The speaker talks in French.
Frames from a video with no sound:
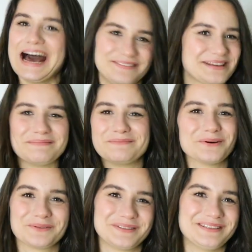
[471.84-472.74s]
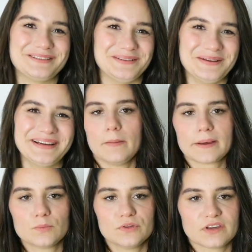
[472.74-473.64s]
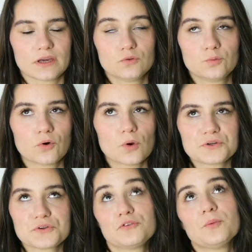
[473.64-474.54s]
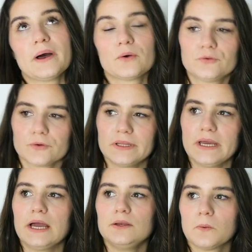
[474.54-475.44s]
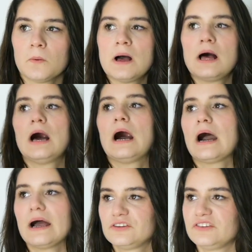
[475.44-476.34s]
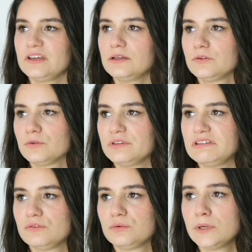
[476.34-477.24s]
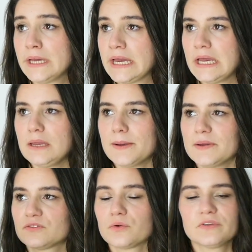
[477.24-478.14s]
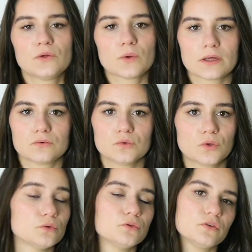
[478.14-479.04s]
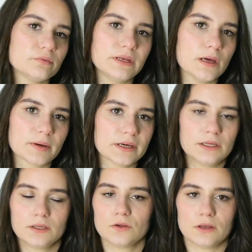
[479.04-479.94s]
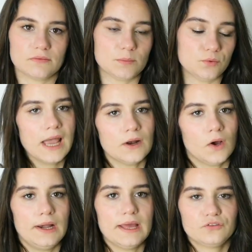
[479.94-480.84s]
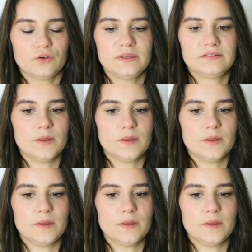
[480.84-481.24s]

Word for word: avec mes morceaux de tissu. Après me direz-vous pourquoi je ne suis pas retournée à Lyon racheter ce tissu et eh bien parce que figurez-vous que deux semaines après il n'y en avait plus. Alors la chemise